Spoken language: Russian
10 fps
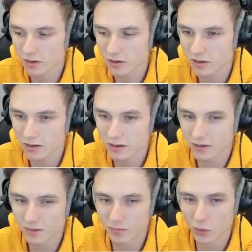Угу.
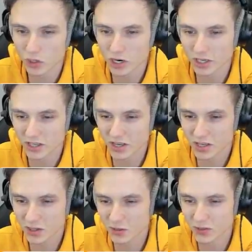Боже, как я за ней
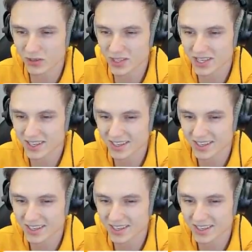соскучился.